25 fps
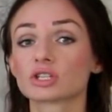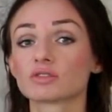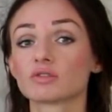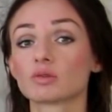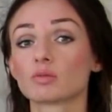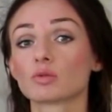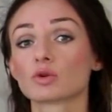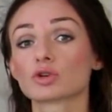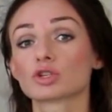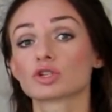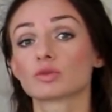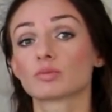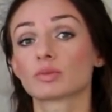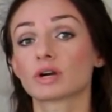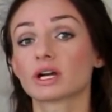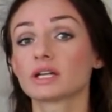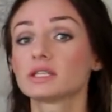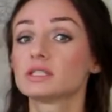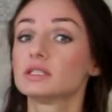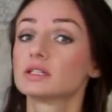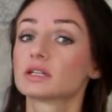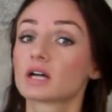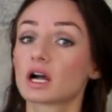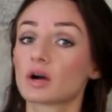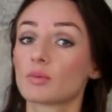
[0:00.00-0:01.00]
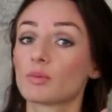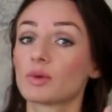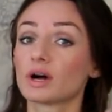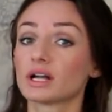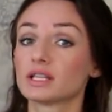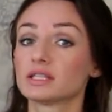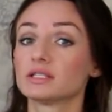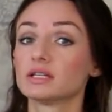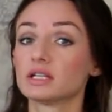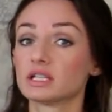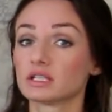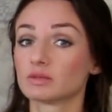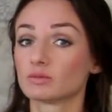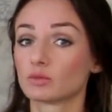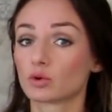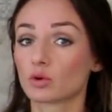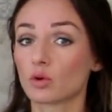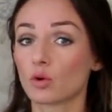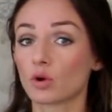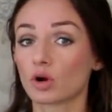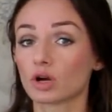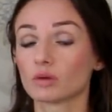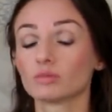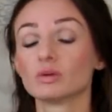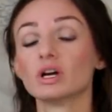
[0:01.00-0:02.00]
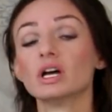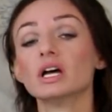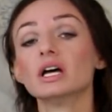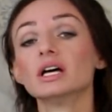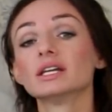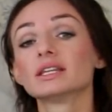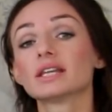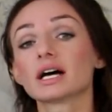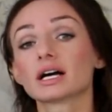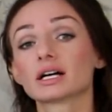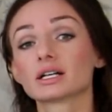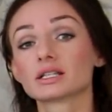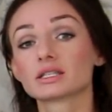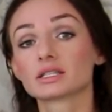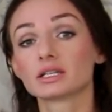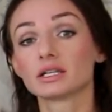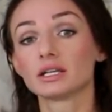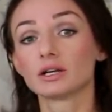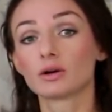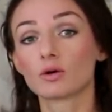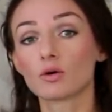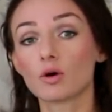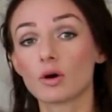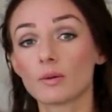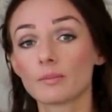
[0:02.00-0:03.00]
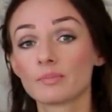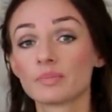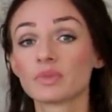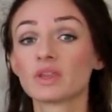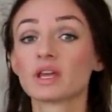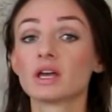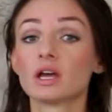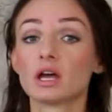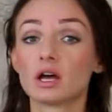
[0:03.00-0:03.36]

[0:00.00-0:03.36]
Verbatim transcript: его можно пройти как по отдельным урокам, так и целиком,